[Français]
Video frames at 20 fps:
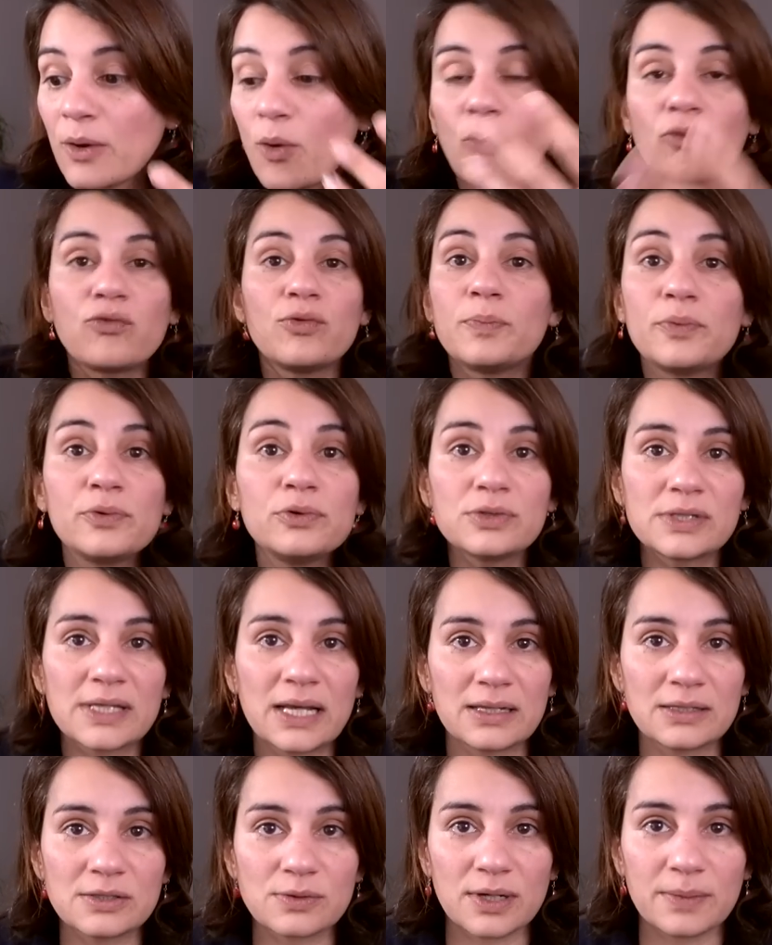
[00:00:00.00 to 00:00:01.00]
On vous pousse à
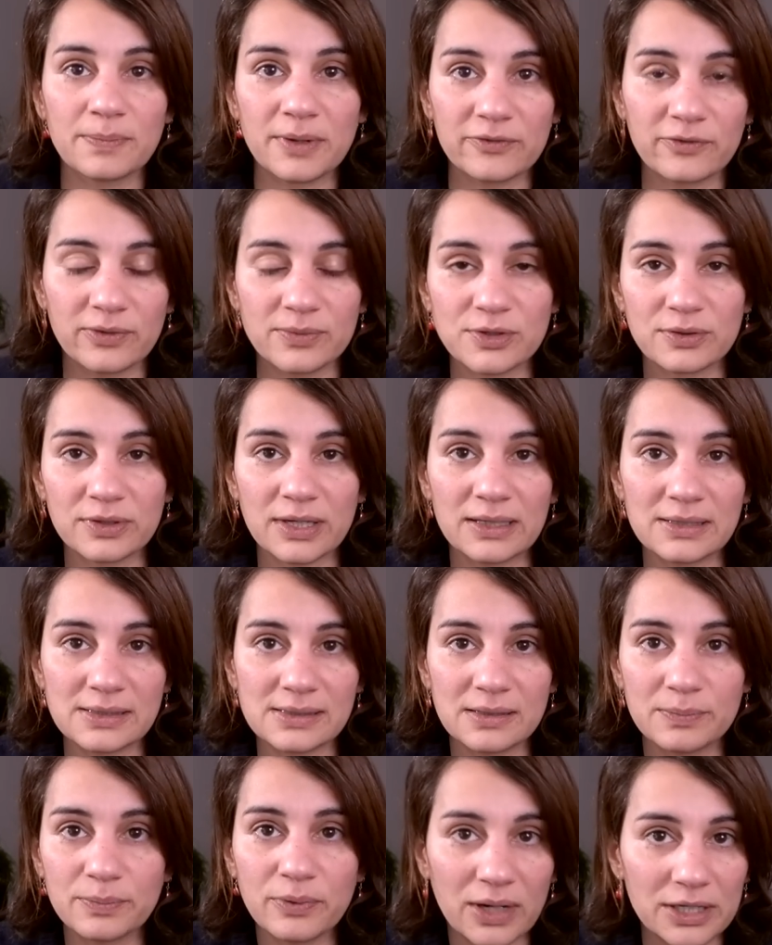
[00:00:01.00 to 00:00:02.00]
aller sur les plateformes
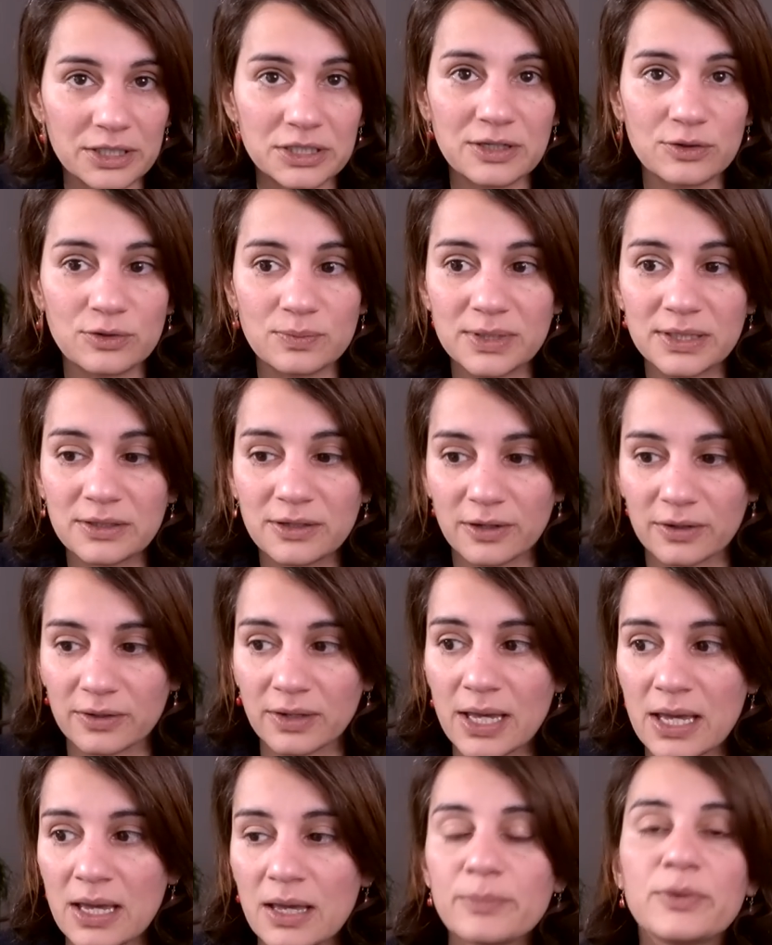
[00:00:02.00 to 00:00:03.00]
centralisées pour acheter du Bitcoin.
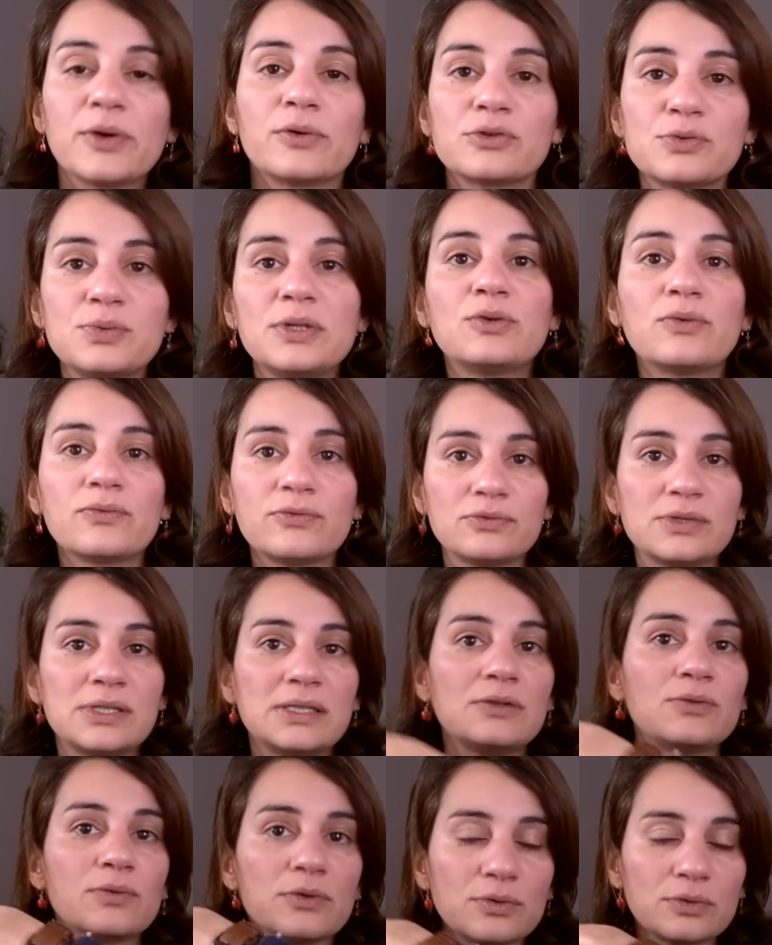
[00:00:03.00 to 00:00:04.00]
Puis ensuite, on vous
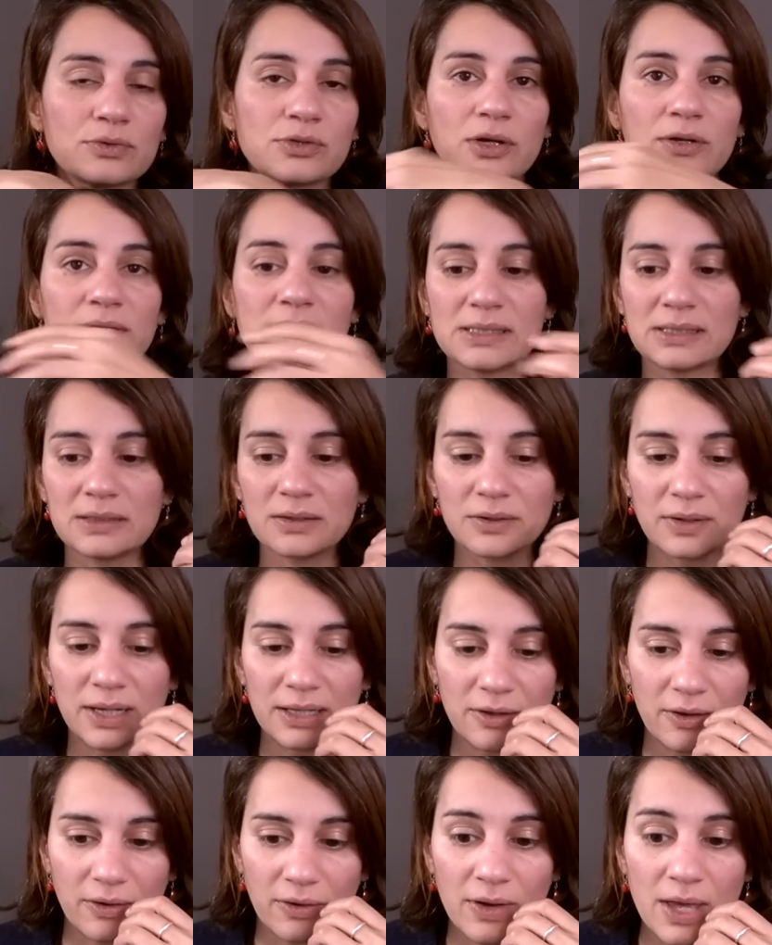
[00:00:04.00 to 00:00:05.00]
dit de le sortir
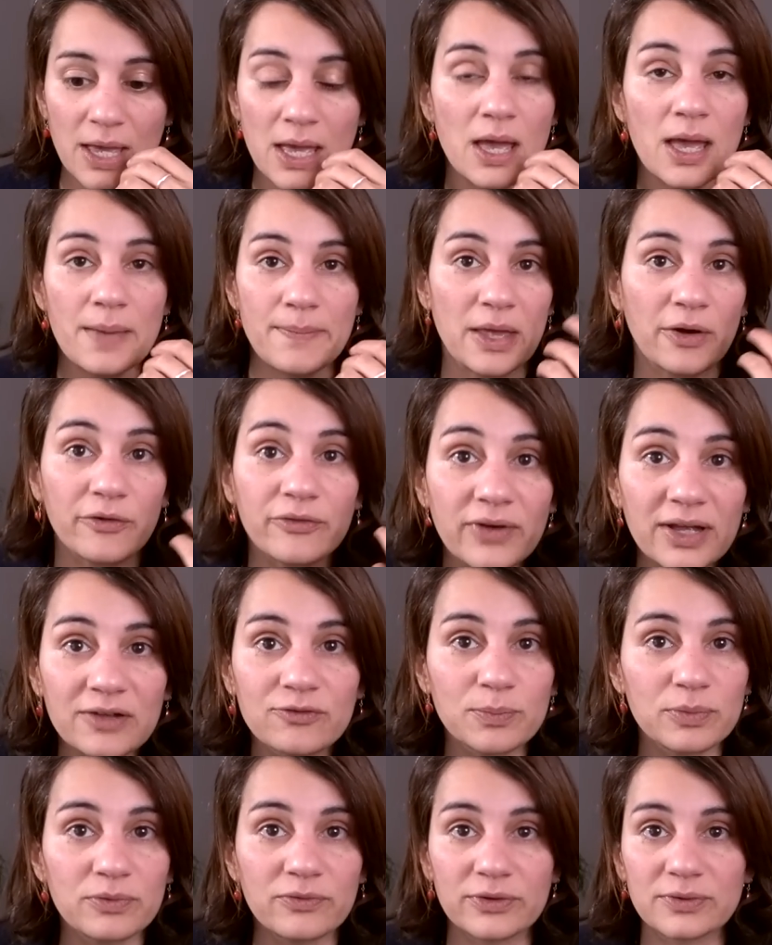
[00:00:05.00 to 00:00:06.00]
ailleurs. Mais en fait,
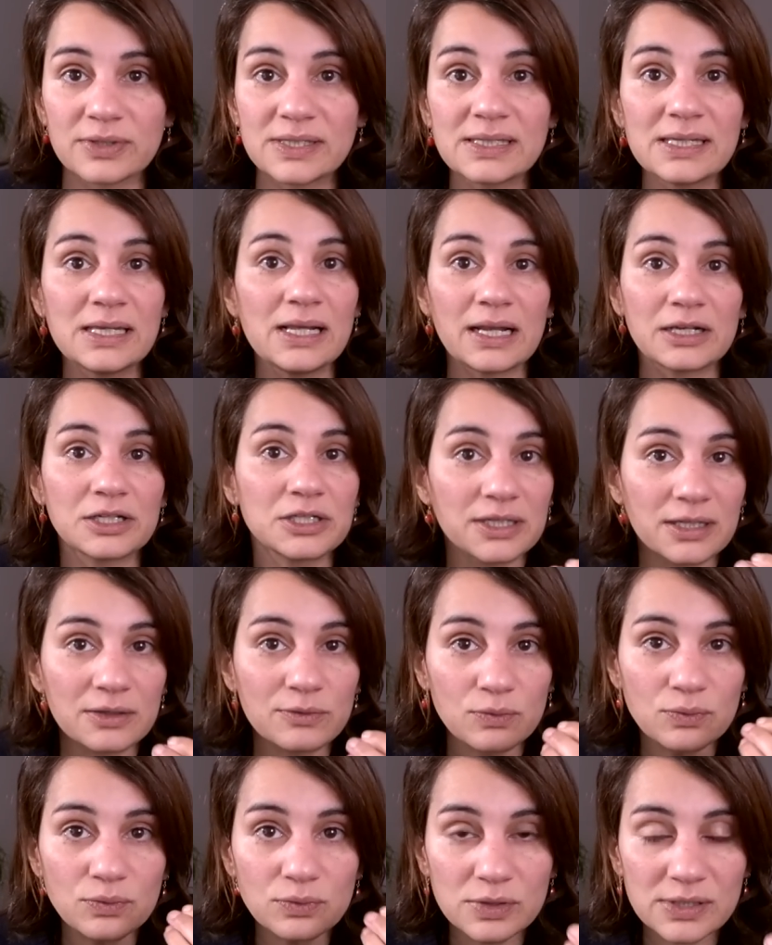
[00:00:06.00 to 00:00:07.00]
vous pouvez aussi l'acheter
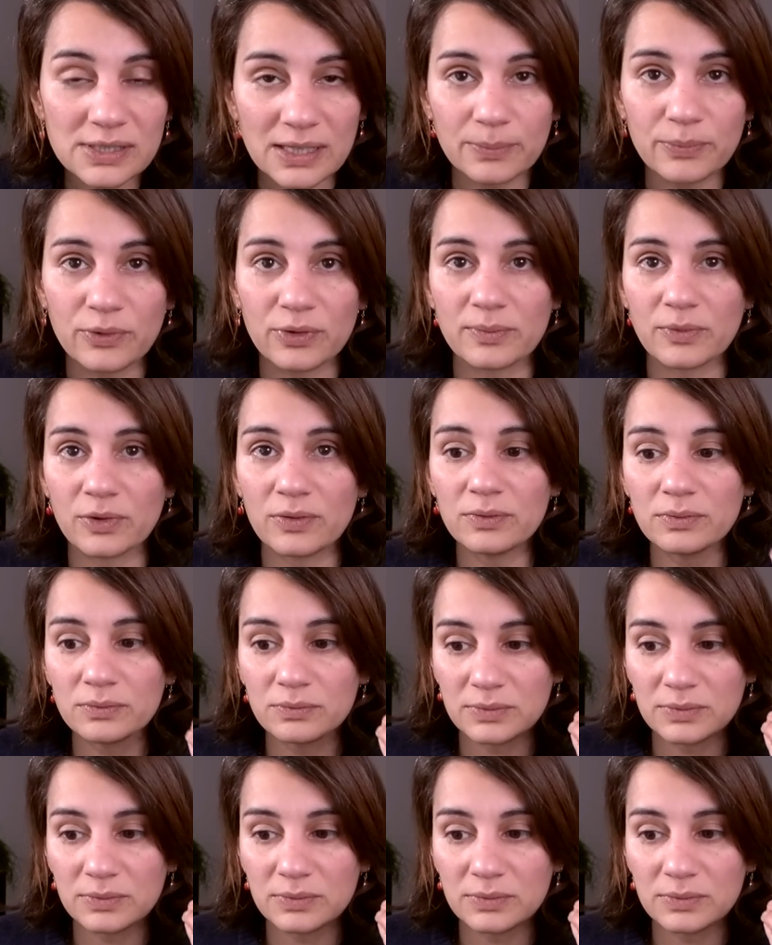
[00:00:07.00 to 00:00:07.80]
tout simplement